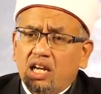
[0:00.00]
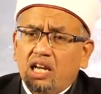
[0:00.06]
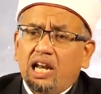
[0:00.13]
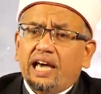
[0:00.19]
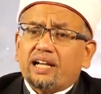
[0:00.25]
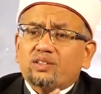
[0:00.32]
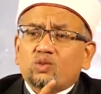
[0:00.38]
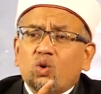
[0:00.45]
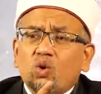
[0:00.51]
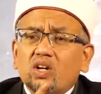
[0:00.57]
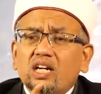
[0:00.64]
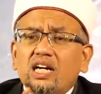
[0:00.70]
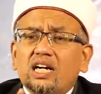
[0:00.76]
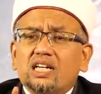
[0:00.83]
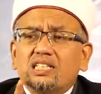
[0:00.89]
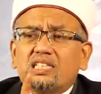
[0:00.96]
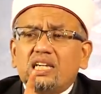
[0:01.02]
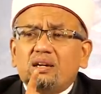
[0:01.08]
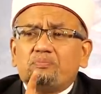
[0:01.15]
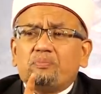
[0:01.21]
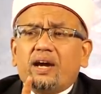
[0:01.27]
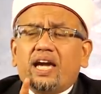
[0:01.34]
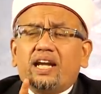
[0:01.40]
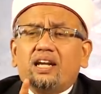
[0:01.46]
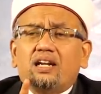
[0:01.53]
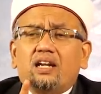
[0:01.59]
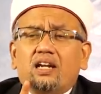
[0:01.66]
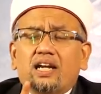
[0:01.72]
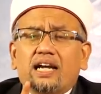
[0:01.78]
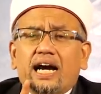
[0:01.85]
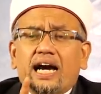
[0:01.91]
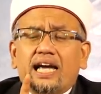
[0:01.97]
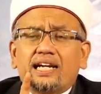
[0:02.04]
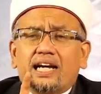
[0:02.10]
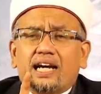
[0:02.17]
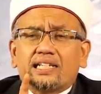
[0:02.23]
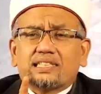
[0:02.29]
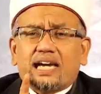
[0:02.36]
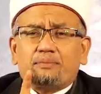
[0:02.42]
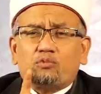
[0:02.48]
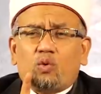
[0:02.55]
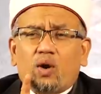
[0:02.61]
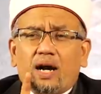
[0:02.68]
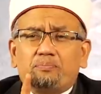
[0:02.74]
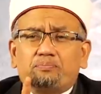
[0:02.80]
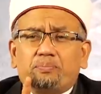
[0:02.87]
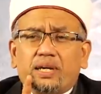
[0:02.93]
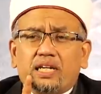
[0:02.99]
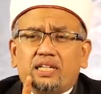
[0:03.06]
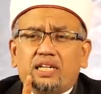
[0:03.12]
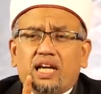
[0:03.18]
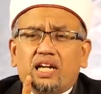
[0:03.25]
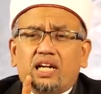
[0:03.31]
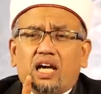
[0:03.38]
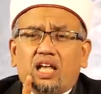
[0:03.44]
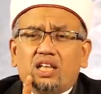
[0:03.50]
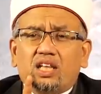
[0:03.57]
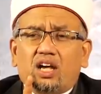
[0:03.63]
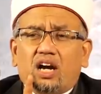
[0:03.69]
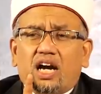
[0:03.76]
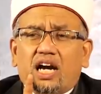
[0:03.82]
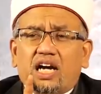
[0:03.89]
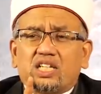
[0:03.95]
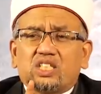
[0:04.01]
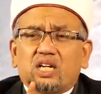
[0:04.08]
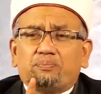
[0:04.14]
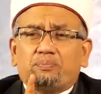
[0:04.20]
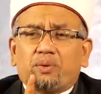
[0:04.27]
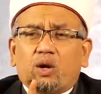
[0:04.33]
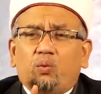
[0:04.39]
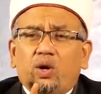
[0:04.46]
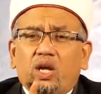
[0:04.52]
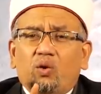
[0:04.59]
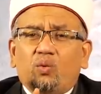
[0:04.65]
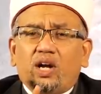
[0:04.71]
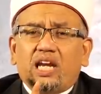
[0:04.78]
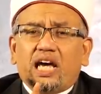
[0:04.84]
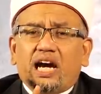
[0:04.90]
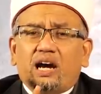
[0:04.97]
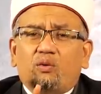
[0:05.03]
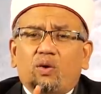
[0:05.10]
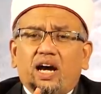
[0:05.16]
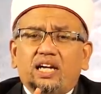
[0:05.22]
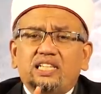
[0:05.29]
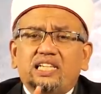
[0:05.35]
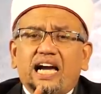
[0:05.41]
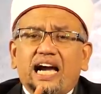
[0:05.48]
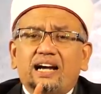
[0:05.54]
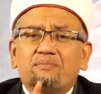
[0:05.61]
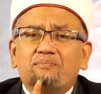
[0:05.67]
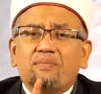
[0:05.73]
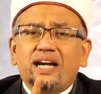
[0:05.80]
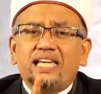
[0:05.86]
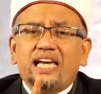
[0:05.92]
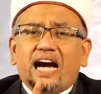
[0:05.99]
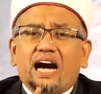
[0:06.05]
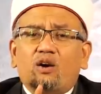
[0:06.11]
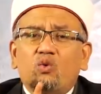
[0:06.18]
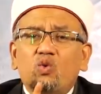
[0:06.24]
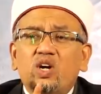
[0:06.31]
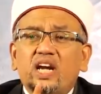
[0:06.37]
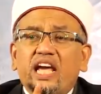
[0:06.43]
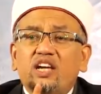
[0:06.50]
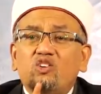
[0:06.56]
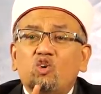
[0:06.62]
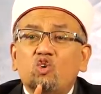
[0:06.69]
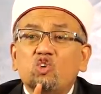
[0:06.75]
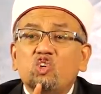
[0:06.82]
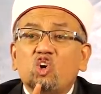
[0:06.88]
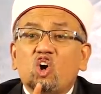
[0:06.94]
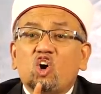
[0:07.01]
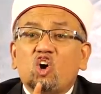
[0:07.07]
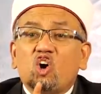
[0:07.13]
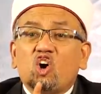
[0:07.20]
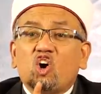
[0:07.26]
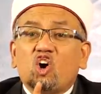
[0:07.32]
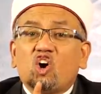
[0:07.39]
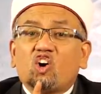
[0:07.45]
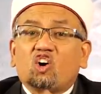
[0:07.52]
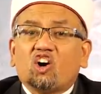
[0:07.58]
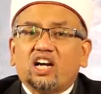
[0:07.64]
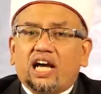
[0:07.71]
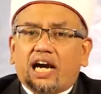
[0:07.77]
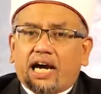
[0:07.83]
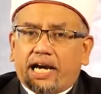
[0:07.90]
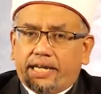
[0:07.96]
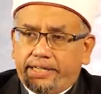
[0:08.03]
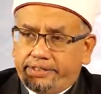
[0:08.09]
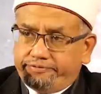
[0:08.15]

และทุกเรื่องที่เป็นการกระทำความผิดนั้นอัลลอฮ์อาจจะประวิงเวลาว่ายังไม่เอาในดุนยาก็ได้